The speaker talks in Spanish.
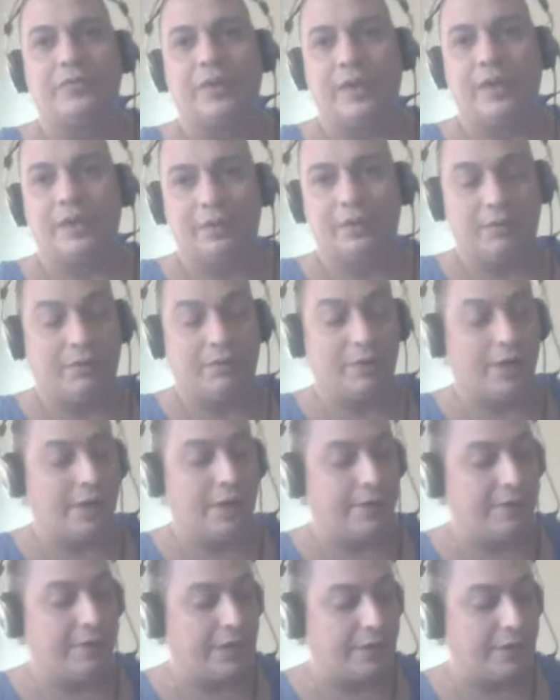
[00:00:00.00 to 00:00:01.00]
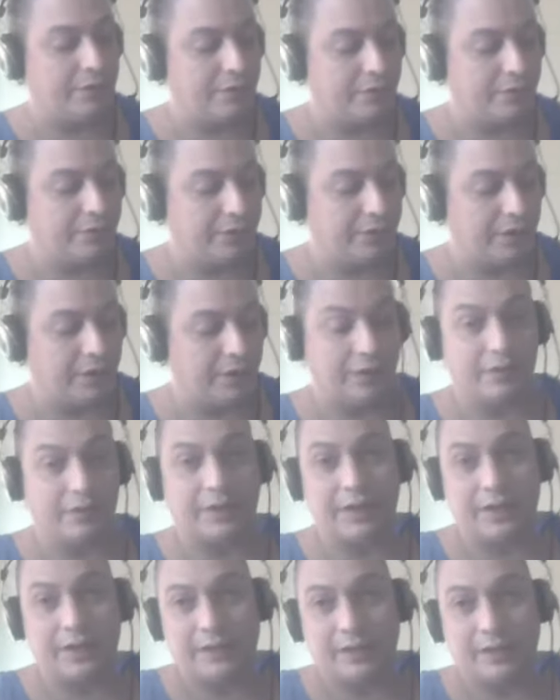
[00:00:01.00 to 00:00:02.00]
y muchos de mis compatriotas
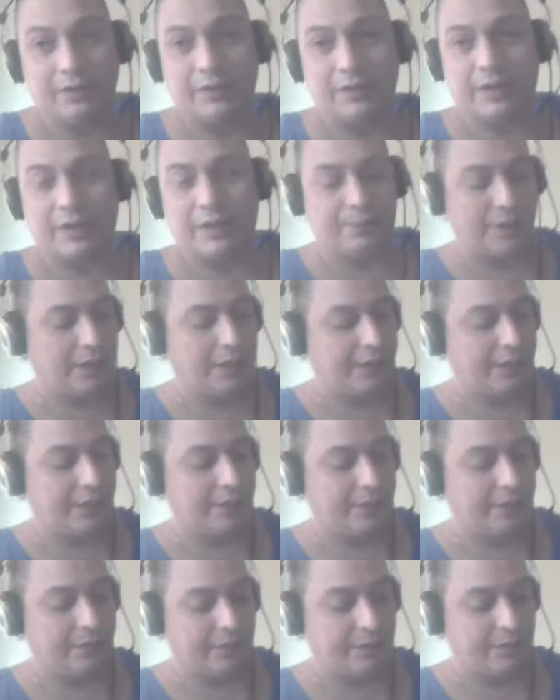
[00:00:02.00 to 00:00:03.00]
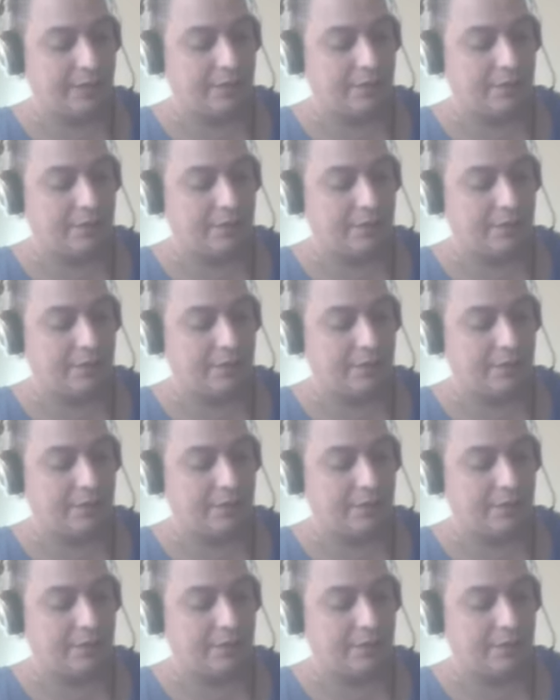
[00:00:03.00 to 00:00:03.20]
ya no les creemos nada.